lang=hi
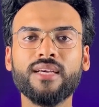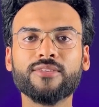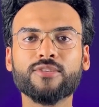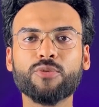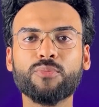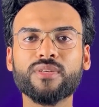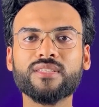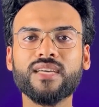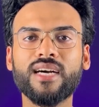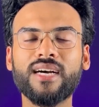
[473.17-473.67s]
सो
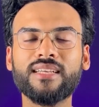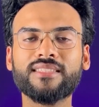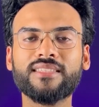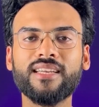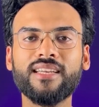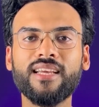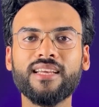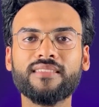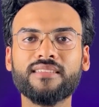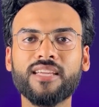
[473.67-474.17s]
बस आज
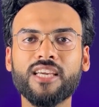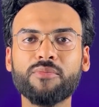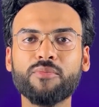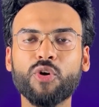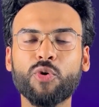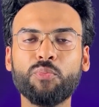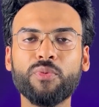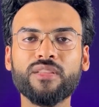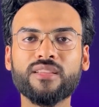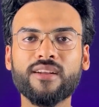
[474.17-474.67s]
के लिए इतना ही मैं
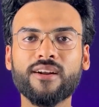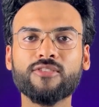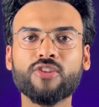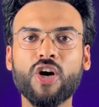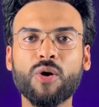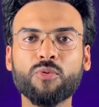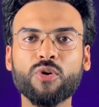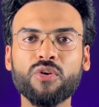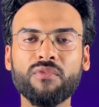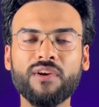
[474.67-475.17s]
उम्मीद करता
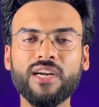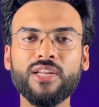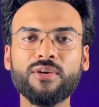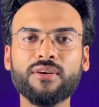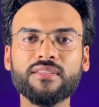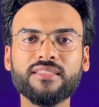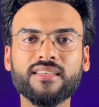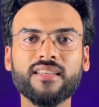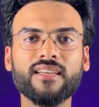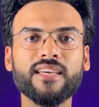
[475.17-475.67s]
हूँ आपको ये वीडियो
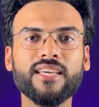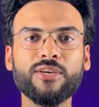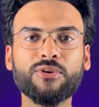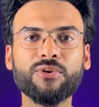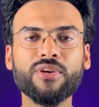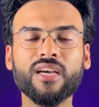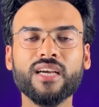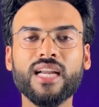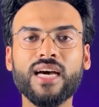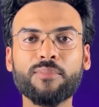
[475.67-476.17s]
अच्छी लगी
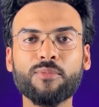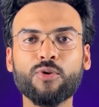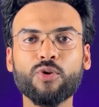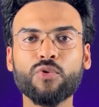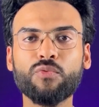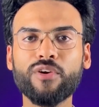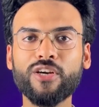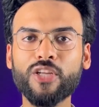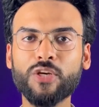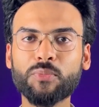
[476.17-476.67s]
होगी अगर आप लोग
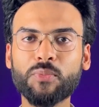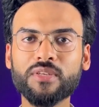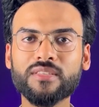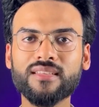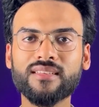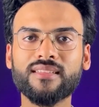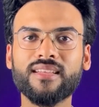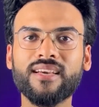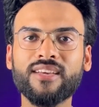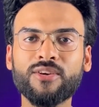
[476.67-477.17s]
को वीडियो
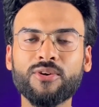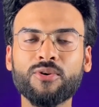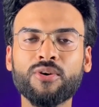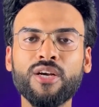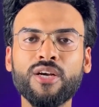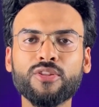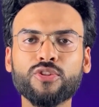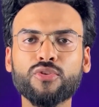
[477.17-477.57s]
पसंद आई हो